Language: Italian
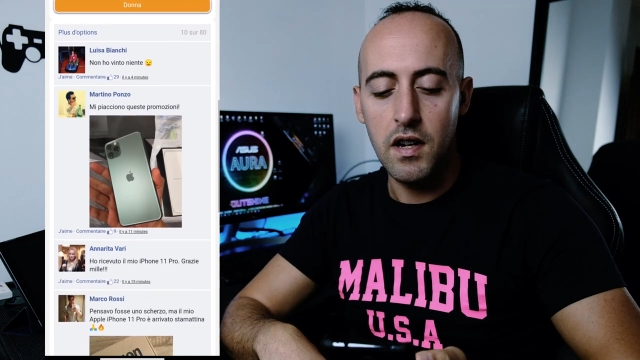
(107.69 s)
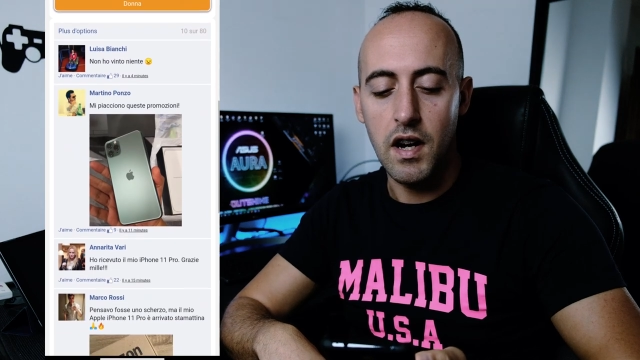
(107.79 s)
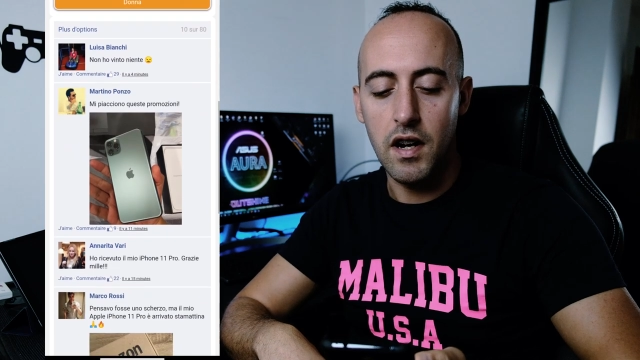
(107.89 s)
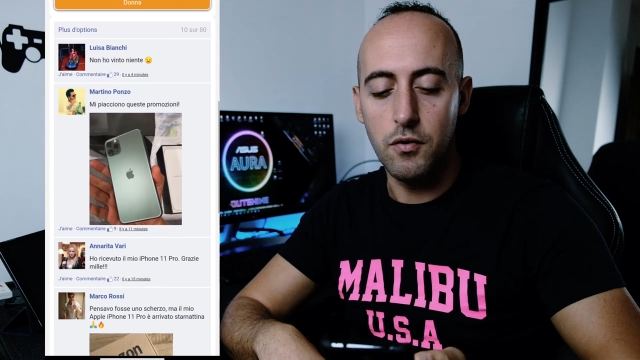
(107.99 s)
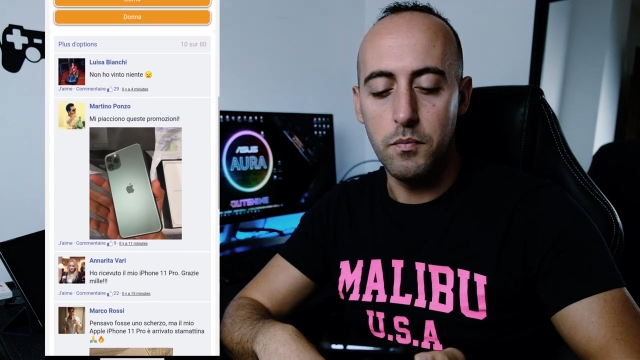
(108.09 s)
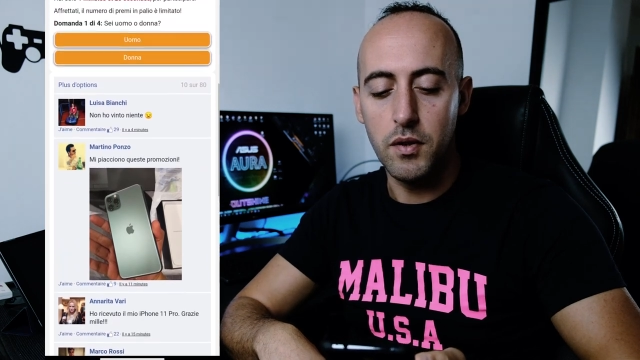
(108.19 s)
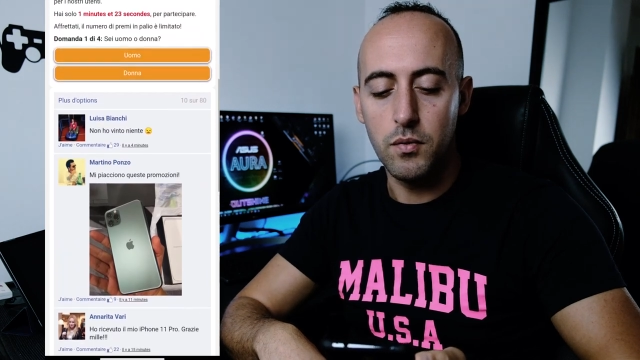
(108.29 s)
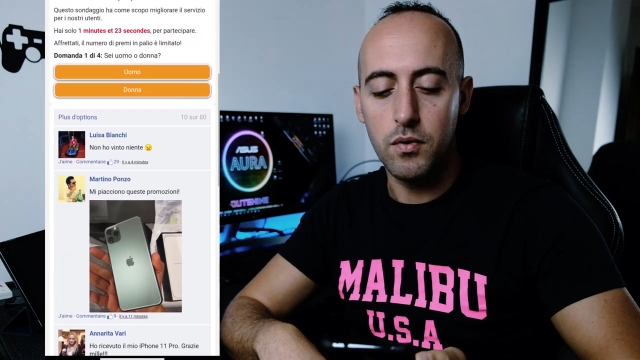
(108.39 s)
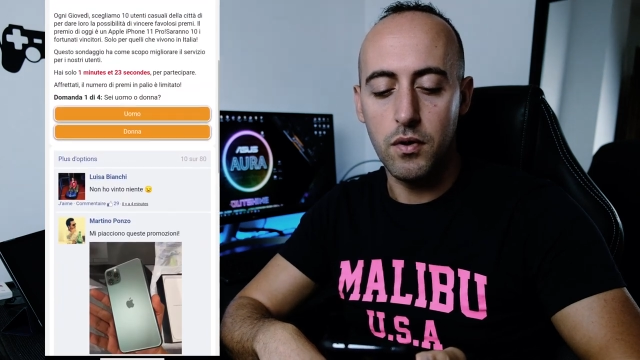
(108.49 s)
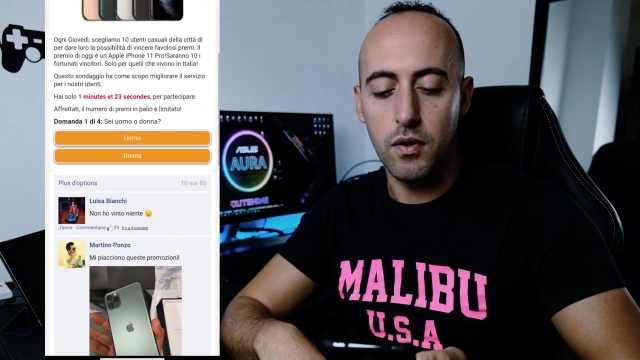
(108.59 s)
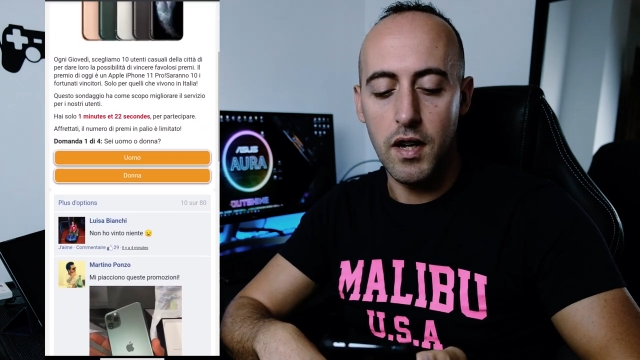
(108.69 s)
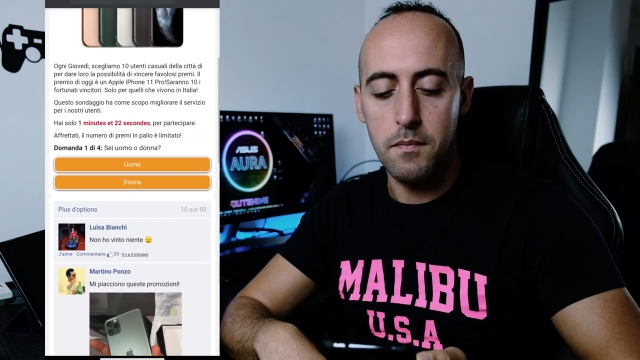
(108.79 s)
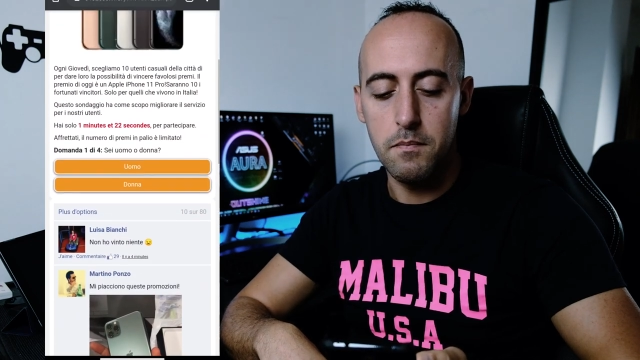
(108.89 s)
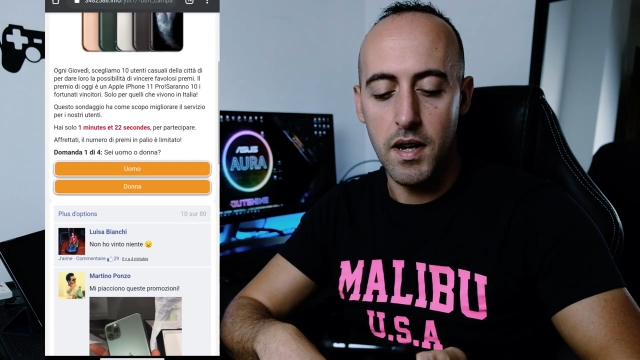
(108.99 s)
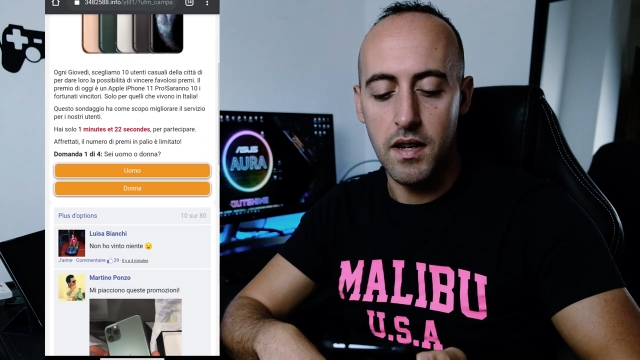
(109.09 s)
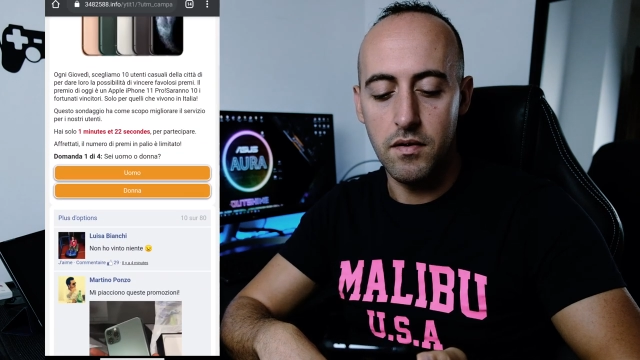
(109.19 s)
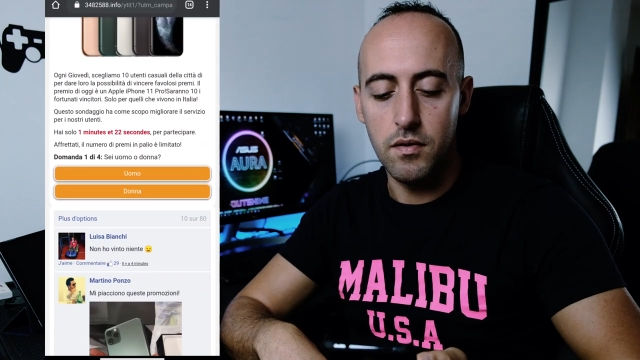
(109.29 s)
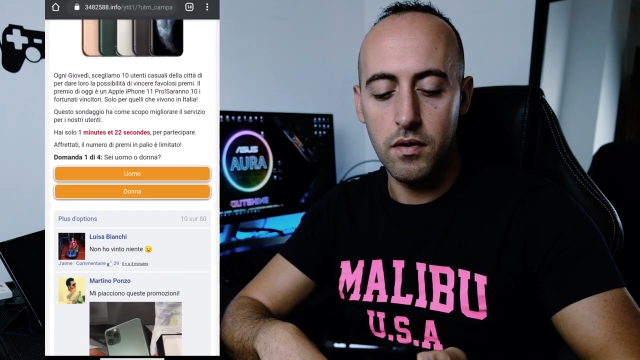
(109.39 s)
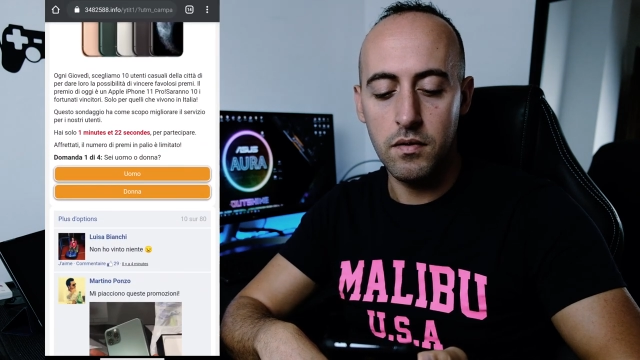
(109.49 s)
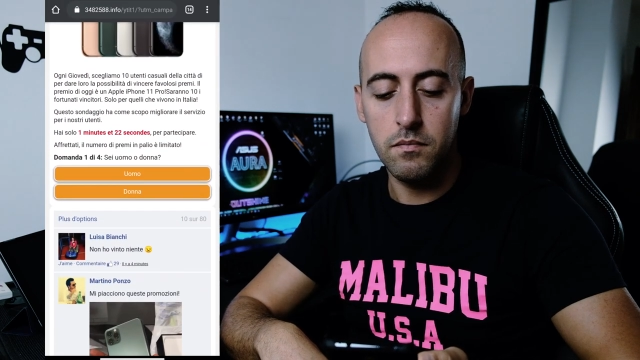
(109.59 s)
hai un minuto e
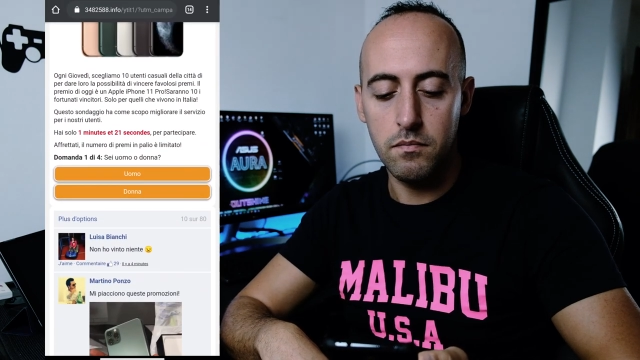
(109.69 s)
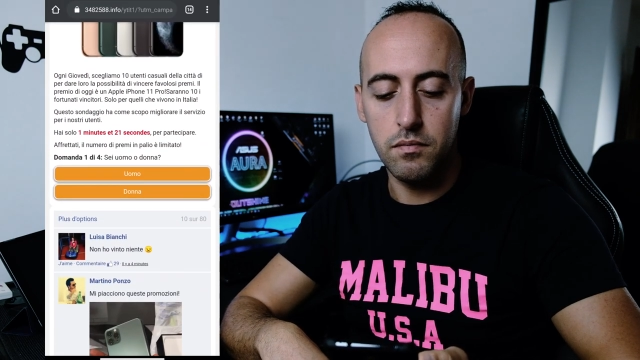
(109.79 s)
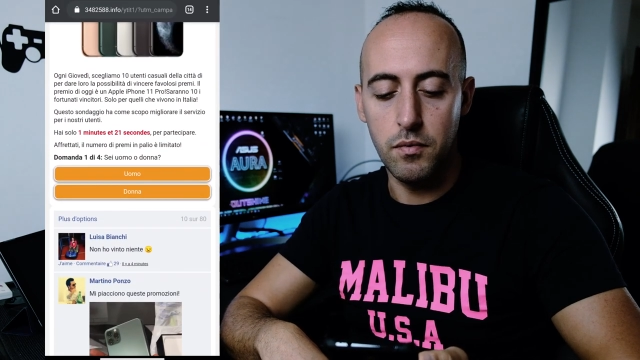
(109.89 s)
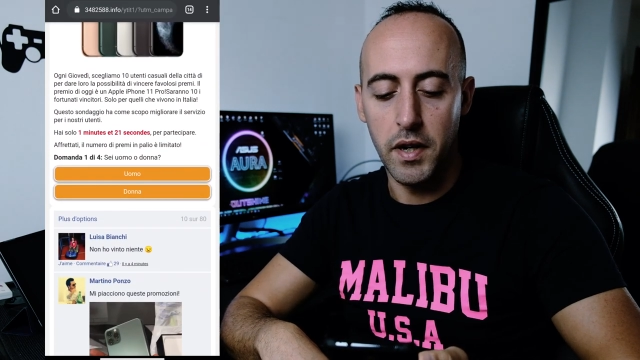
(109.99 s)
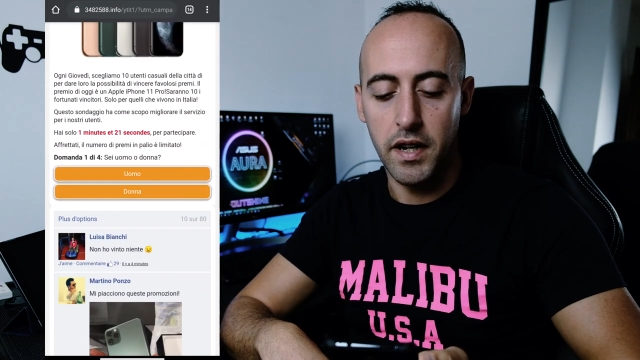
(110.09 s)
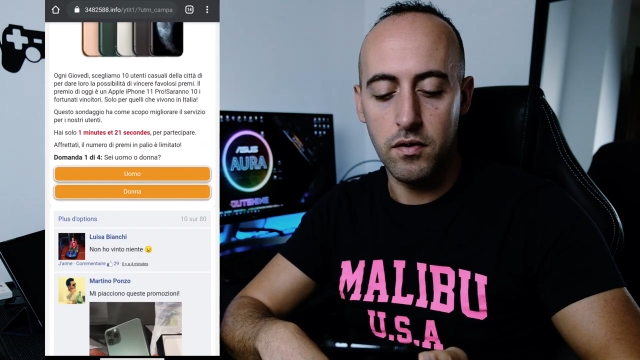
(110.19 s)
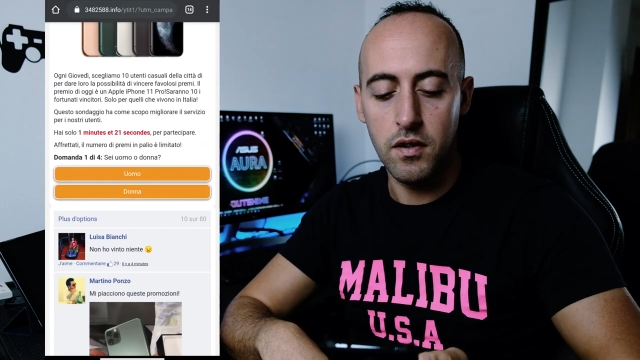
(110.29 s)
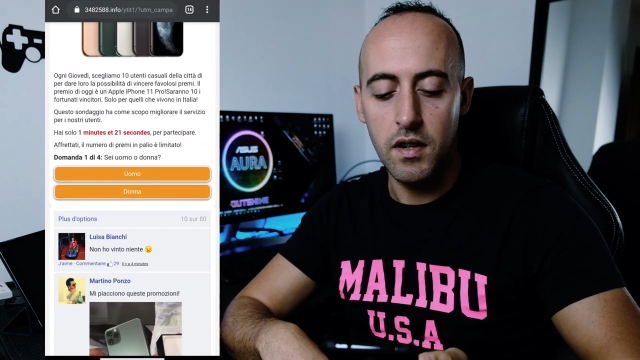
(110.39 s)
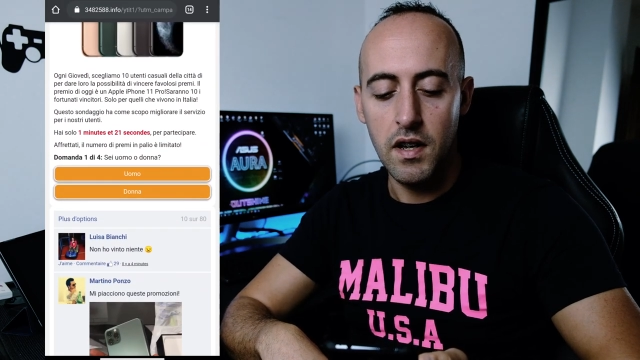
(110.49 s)
mezzo più o meno,